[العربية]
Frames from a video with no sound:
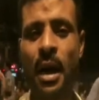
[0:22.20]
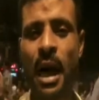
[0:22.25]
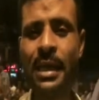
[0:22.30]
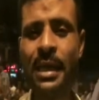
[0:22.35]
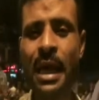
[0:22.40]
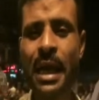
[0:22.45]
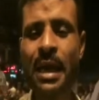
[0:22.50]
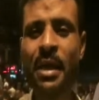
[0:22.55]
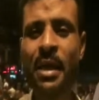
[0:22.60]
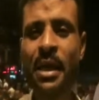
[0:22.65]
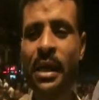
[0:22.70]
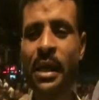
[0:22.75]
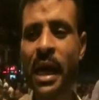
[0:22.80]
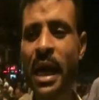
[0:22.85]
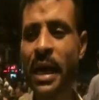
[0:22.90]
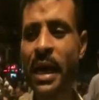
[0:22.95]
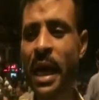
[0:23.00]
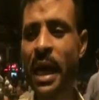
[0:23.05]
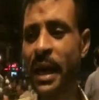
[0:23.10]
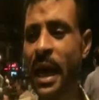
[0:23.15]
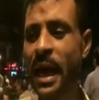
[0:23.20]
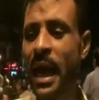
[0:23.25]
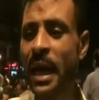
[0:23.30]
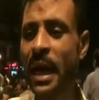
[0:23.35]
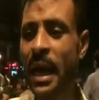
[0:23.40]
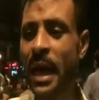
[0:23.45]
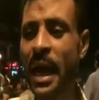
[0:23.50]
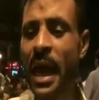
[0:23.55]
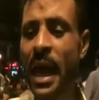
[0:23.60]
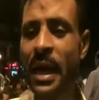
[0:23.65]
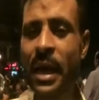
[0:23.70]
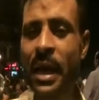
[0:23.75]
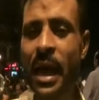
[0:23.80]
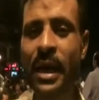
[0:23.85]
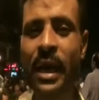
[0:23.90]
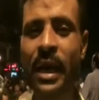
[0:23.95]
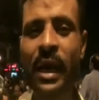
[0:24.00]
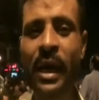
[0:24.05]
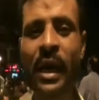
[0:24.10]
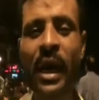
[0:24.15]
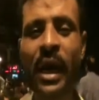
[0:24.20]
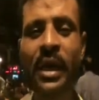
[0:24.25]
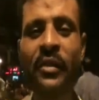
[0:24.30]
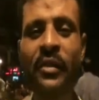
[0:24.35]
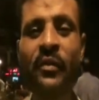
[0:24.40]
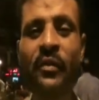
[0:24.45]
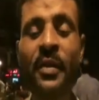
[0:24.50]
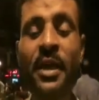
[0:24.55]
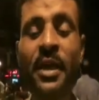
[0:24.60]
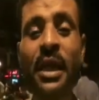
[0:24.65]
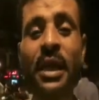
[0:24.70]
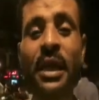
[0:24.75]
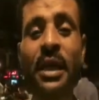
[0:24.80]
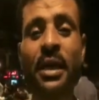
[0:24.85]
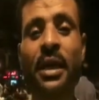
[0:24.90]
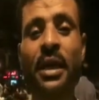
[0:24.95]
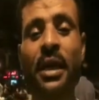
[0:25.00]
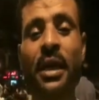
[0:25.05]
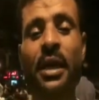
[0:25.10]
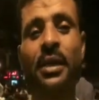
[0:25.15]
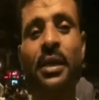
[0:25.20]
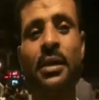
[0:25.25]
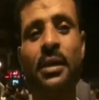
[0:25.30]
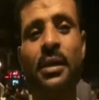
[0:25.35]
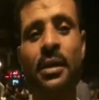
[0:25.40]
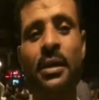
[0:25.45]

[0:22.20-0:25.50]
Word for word: انا الميدان انا الان انا خايف من اللي جاي